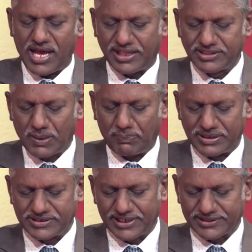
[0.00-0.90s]
அந்த
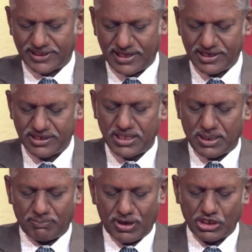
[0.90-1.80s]
பட்டணத்தார்
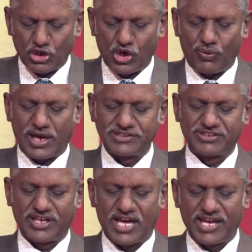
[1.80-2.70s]

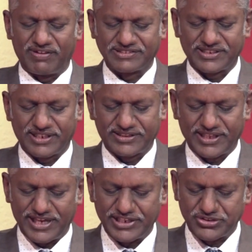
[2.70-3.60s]
மனோவாஞ்சியாய் வசனத்தை
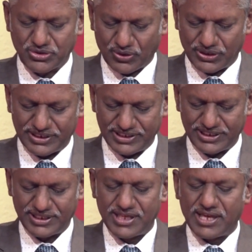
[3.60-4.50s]
ஏற்றுக்கொண்டு
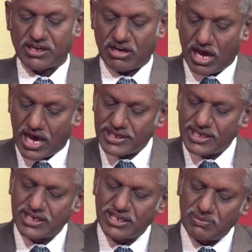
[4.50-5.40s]

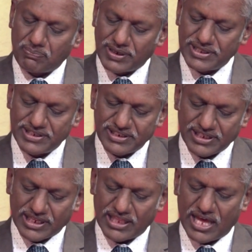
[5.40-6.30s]
காரியங்கள் இப்படி
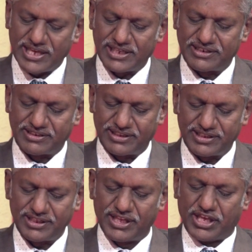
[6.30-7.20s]
இருக்கிறதா என்று
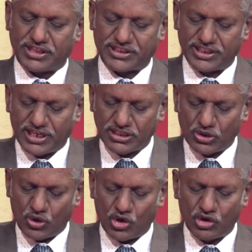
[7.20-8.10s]

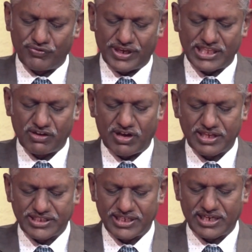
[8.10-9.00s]
தினந்தோறும் வேத
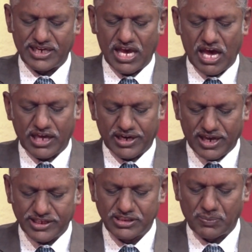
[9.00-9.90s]
வாக்கியங்களை
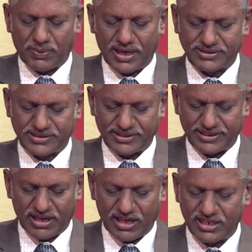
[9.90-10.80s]
ஆராய்ந்து
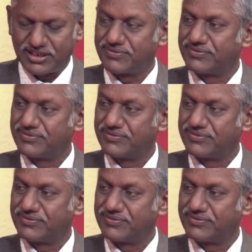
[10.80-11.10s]
பார்த்ததினால்